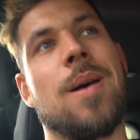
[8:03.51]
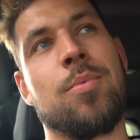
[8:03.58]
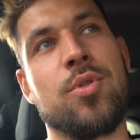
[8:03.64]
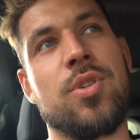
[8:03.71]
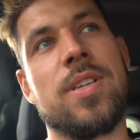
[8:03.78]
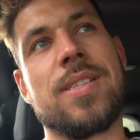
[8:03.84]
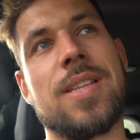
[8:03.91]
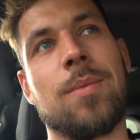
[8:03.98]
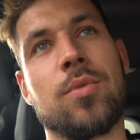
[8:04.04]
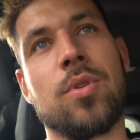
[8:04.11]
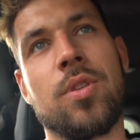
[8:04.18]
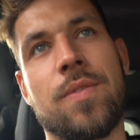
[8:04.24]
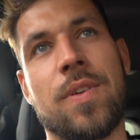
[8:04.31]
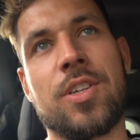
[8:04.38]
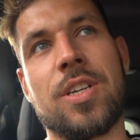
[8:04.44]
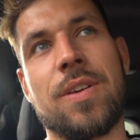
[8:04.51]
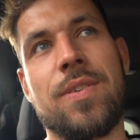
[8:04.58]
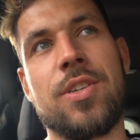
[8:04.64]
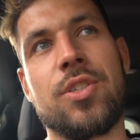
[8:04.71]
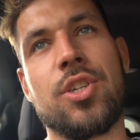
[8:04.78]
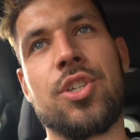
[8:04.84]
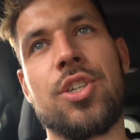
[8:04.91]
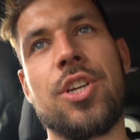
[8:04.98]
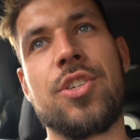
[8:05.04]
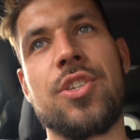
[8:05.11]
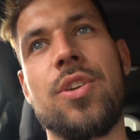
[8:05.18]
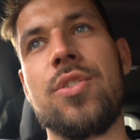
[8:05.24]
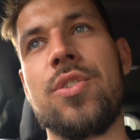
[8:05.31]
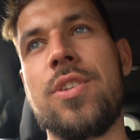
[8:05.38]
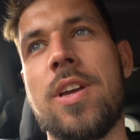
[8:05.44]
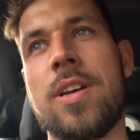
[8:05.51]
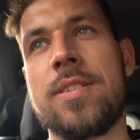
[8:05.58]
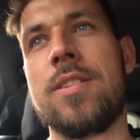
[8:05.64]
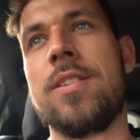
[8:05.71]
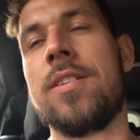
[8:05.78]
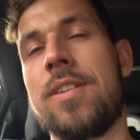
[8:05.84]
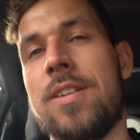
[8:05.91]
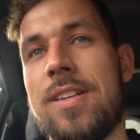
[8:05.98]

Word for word: później stamtąd do Warszawy jeszcze 6 godzin jazdy.